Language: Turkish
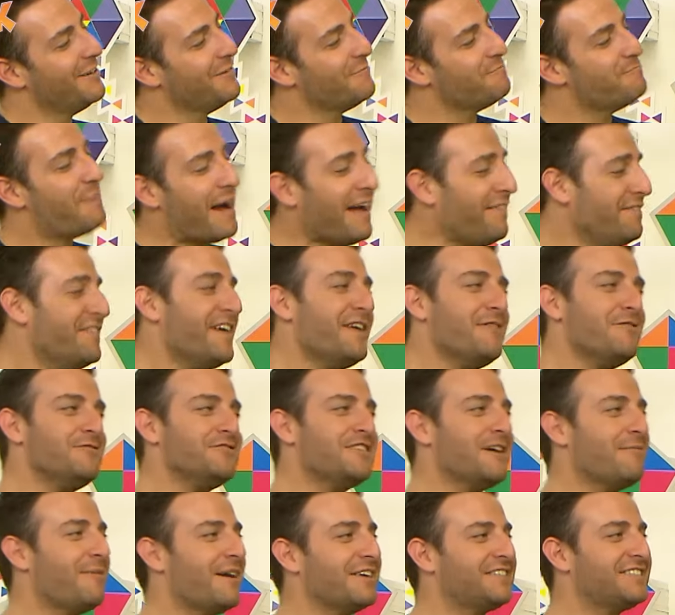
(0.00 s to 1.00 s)
benden
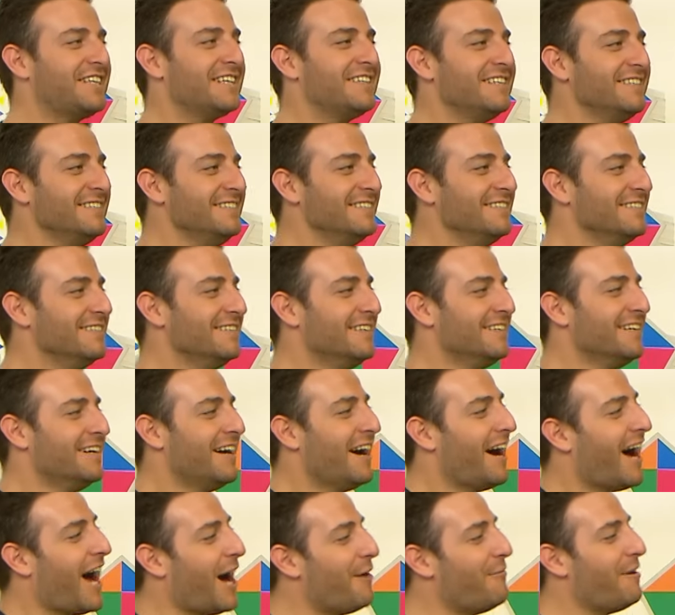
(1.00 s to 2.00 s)
önce başladın
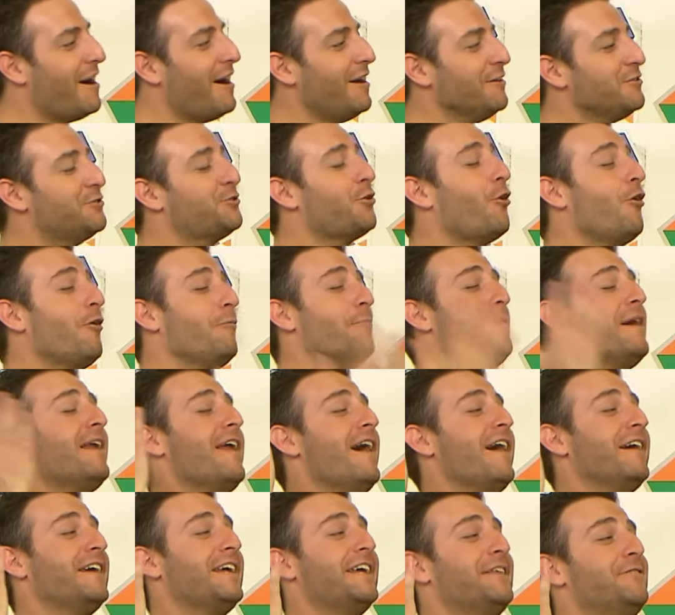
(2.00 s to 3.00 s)
ama çok
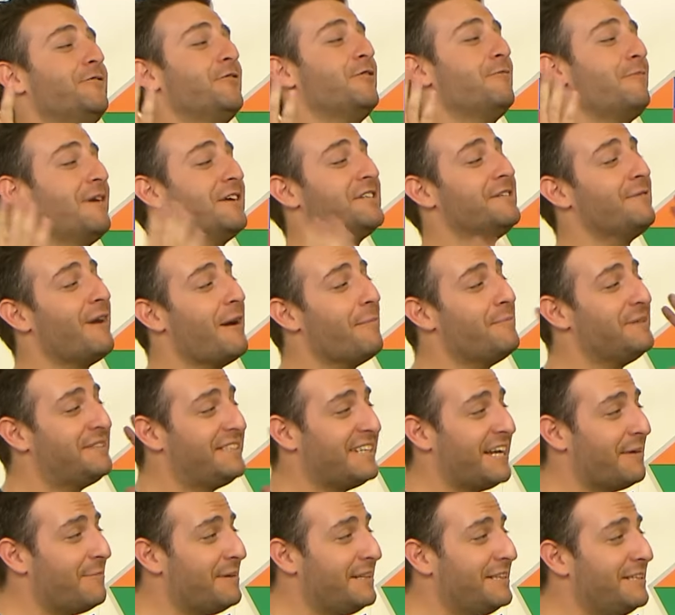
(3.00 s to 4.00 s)
merak ediyorum acaba
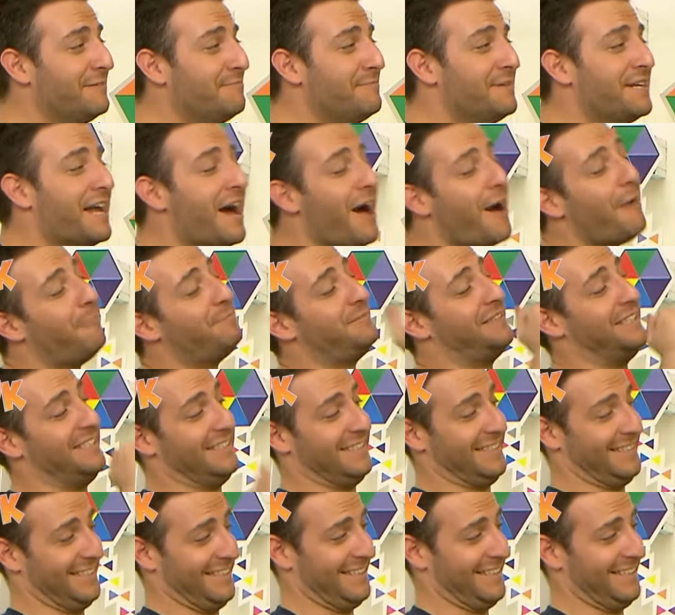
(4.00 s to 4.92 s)
bitirebildin mi ne yaptın?